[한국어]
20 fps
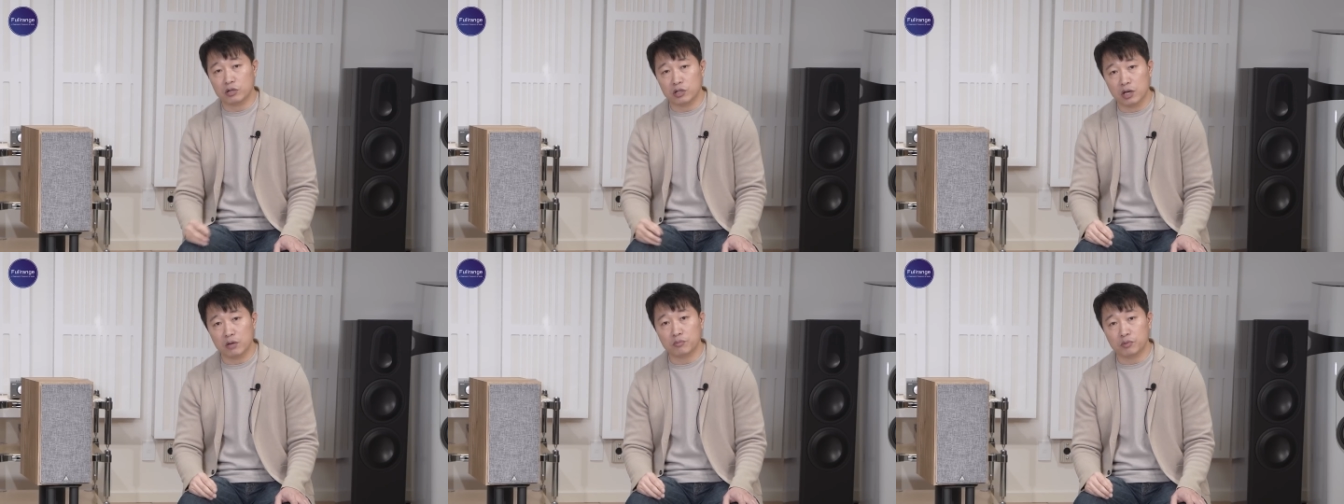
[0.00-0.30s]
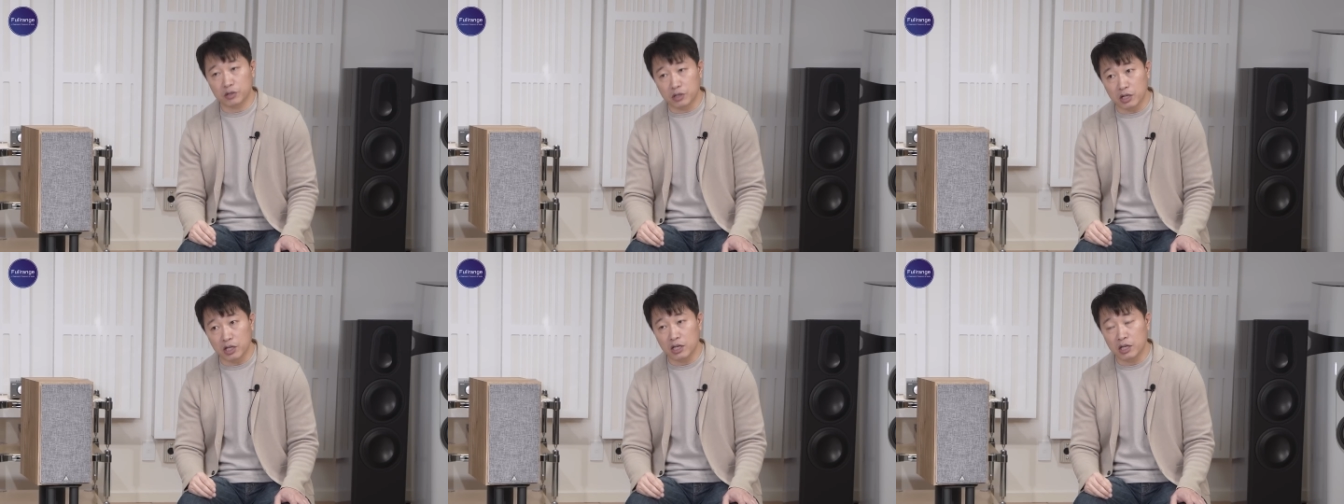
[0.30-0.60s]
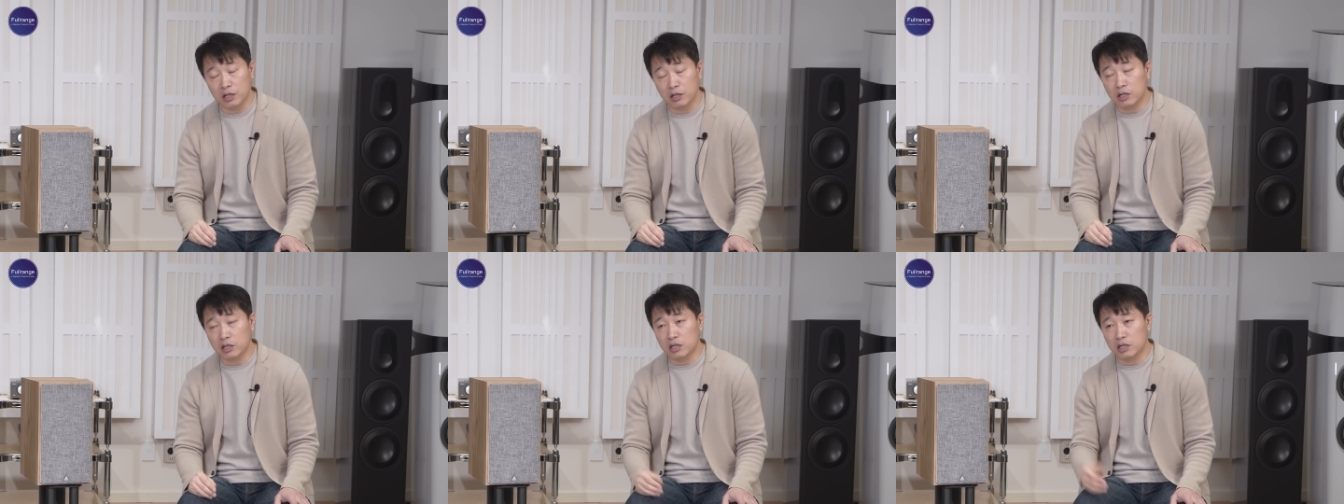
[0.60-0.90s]
그
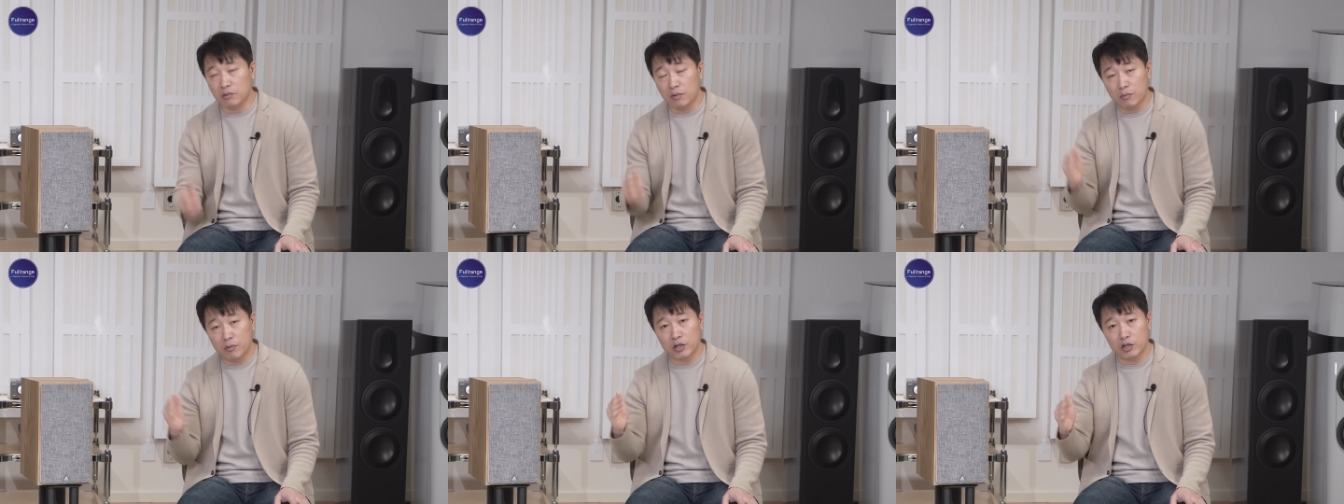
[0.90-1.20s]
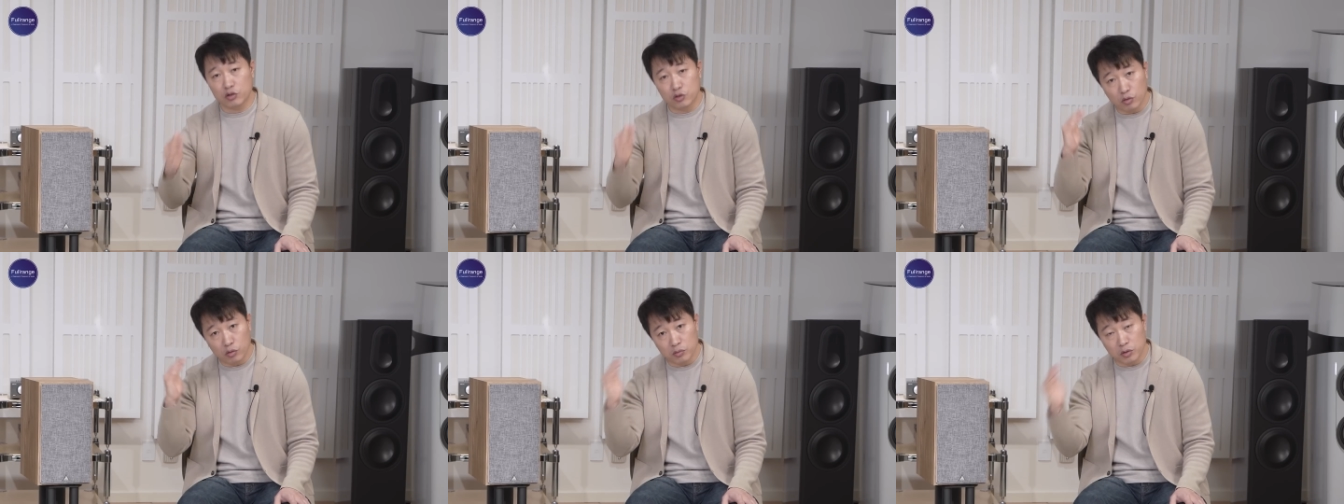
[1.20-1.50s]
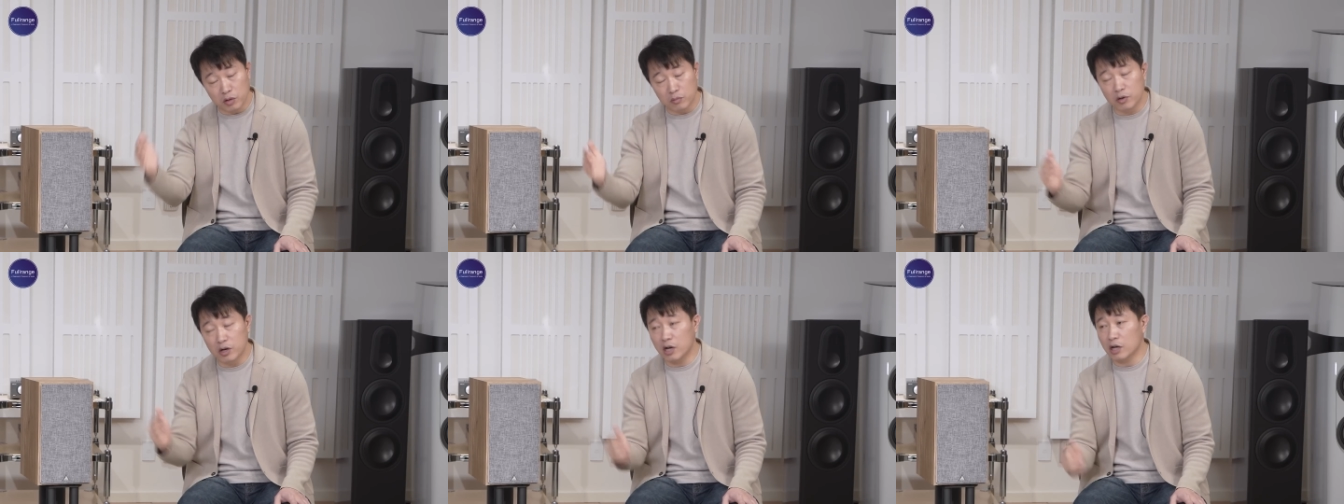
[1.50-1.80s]
앰프들이 200만 원이 조금
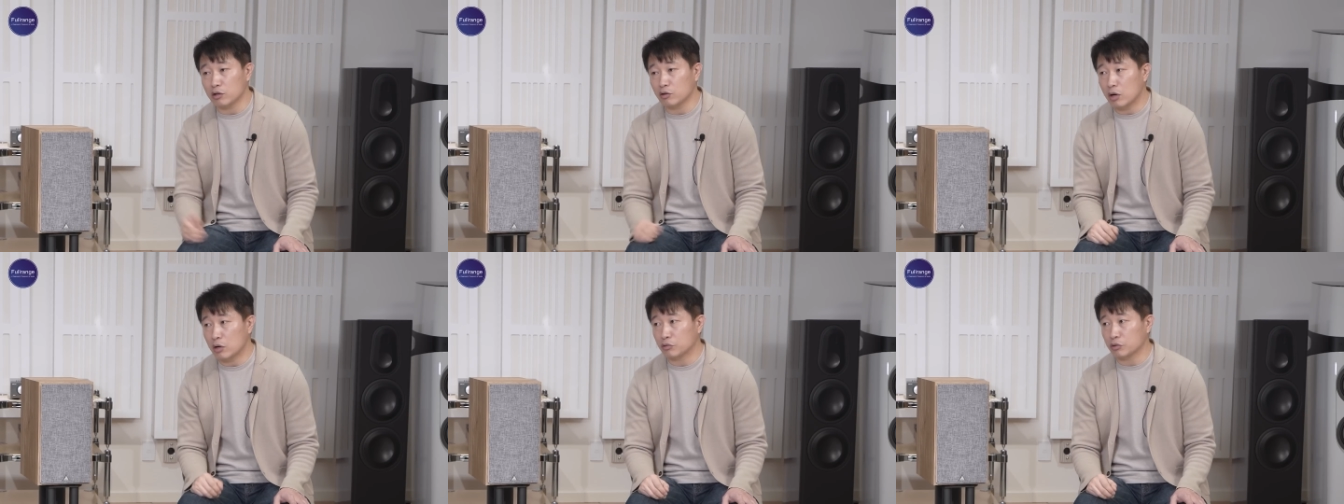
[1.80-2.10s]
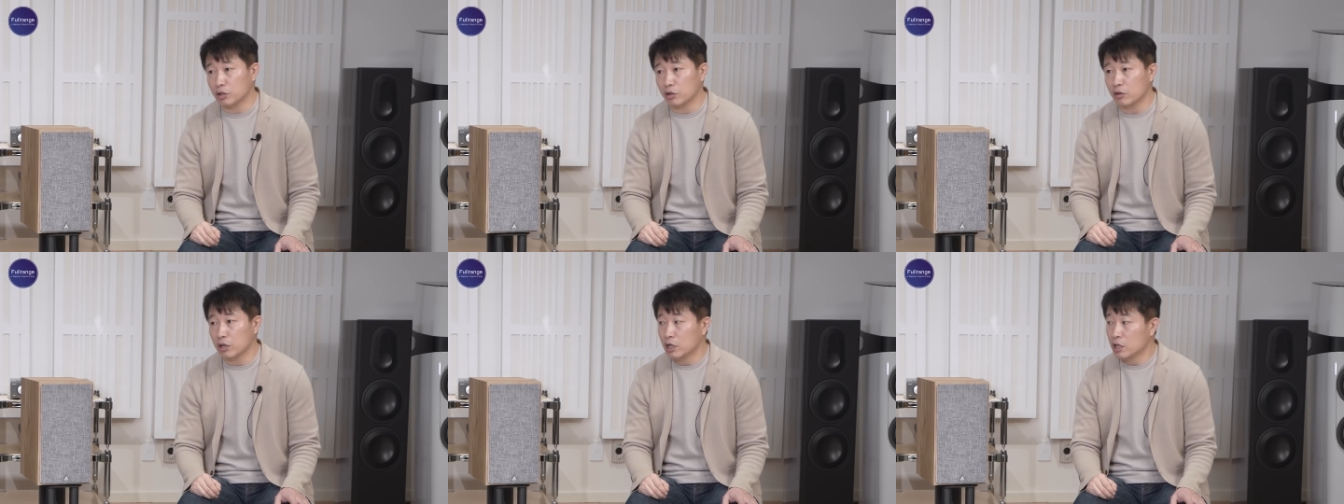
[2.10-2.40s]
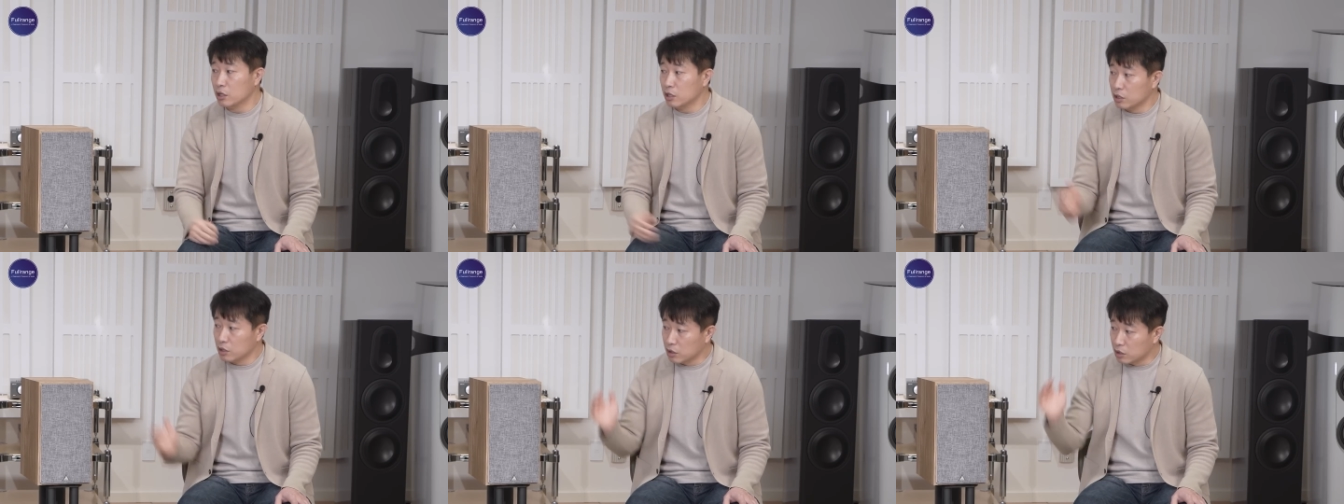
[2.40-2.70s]
넘어가기도 하고요.
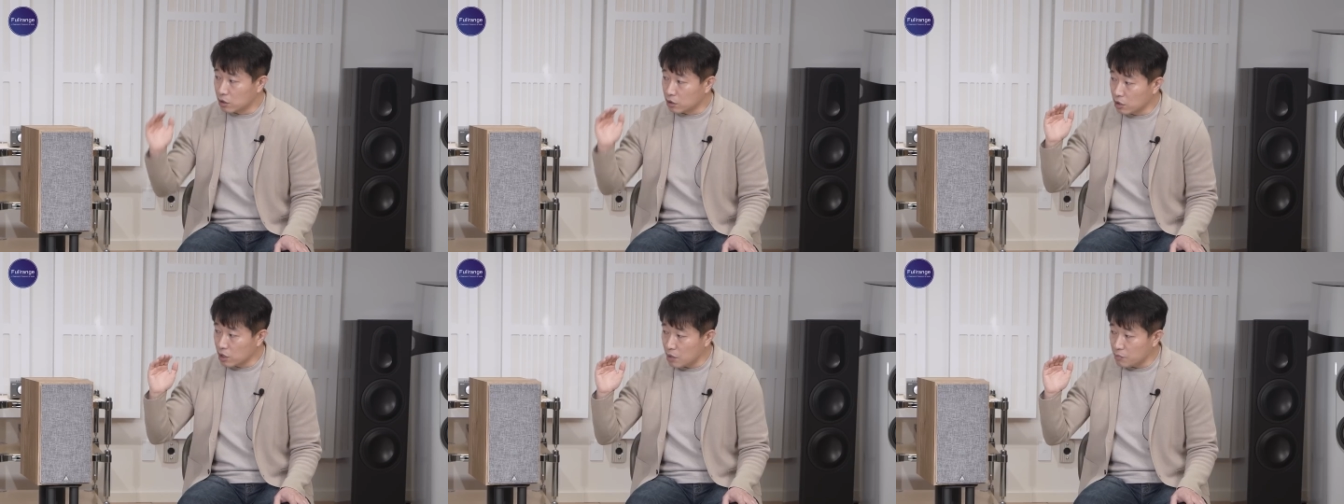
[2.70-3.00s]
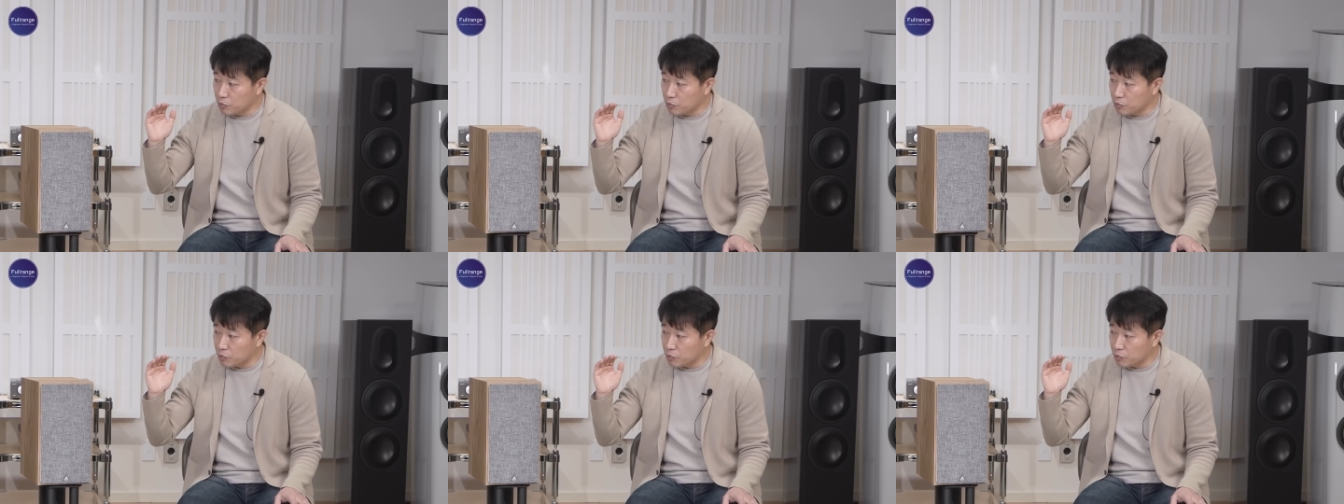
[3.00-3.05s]
그런